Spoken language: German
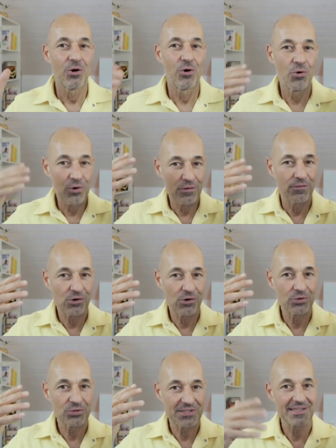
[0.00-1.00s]

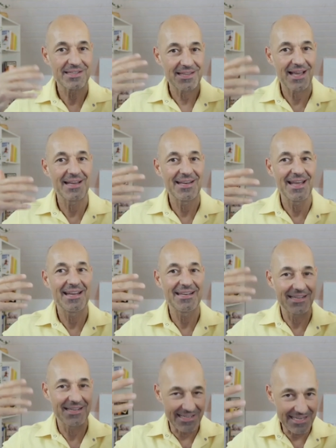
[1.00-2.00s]
hochfokussiert deine
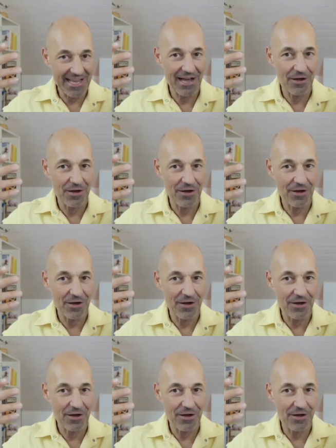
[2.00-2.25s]
Energie